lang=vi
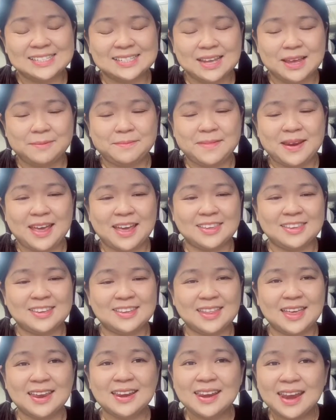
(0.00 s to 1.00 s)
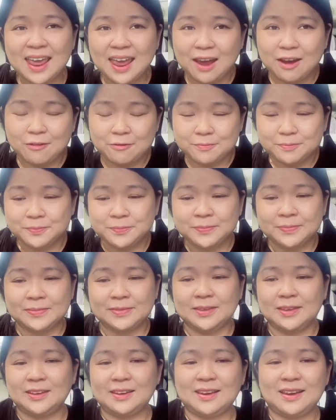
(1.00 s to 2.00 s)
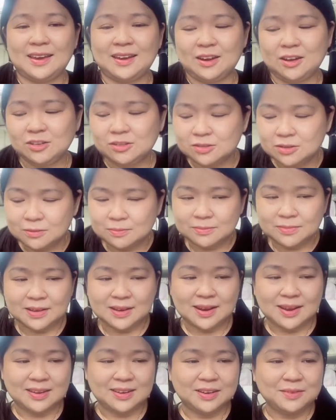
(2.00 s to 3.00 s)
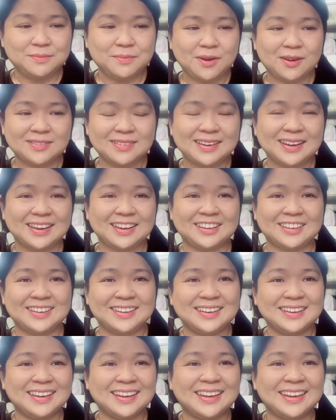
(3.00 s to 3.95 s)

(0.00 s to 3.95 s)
xem là như thế nào thì là nói chung thì là những món này thì